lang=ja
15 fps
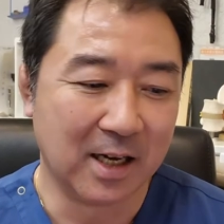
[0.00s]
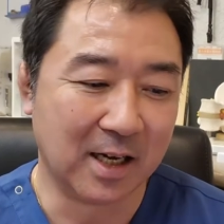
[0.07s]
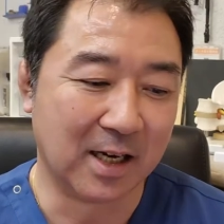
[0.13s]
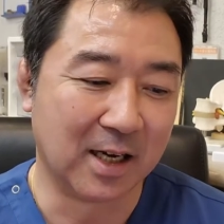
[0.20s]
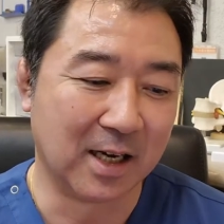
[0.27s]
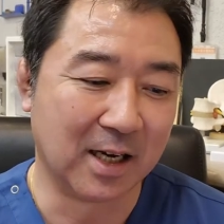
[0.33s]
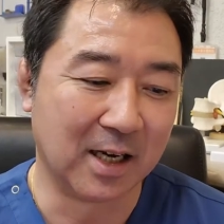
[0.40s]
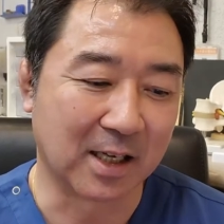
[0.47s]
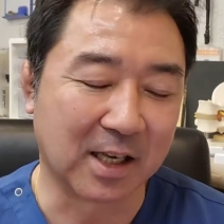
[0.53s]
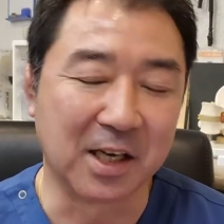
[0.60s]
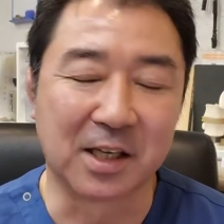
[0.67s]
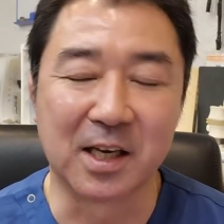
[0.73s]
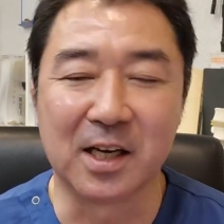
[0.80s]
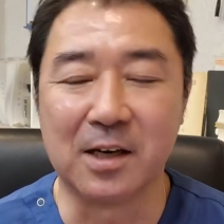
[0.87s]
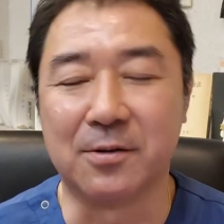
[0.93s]
あ
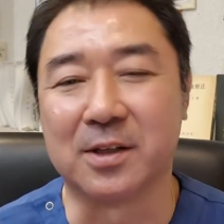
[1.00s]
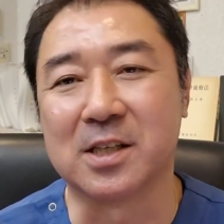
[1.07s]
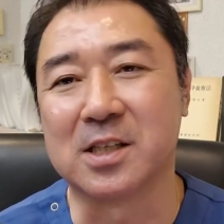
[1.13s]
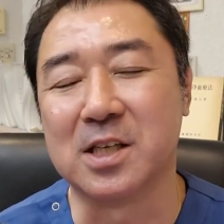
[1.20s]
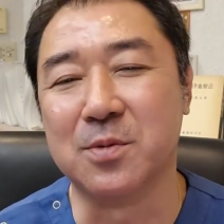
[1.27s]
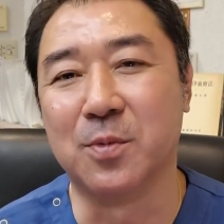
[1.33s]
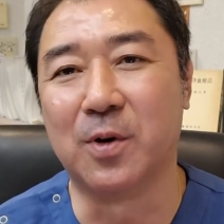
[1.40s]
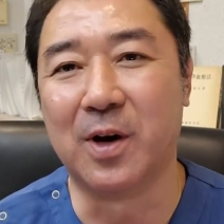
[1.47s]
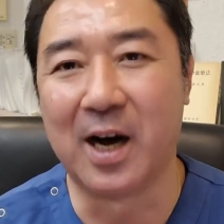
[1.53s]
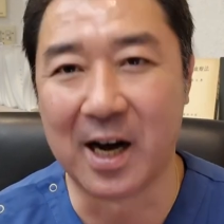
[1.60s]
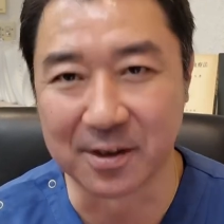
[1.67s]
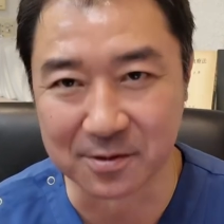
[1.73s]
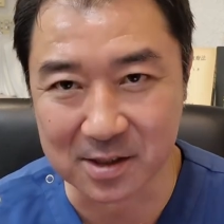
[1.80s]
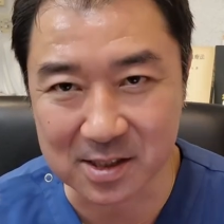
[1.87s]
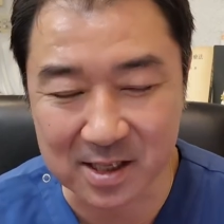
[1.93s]
経験が私にも
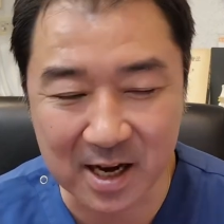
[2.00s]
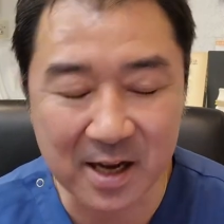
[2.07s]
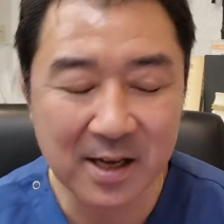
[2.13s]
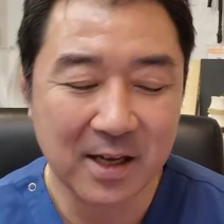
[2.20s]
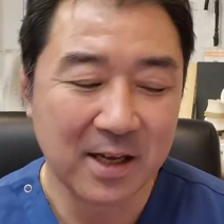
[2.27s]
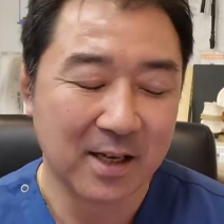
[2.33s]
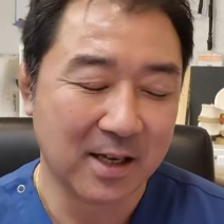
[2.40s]
あるんですね。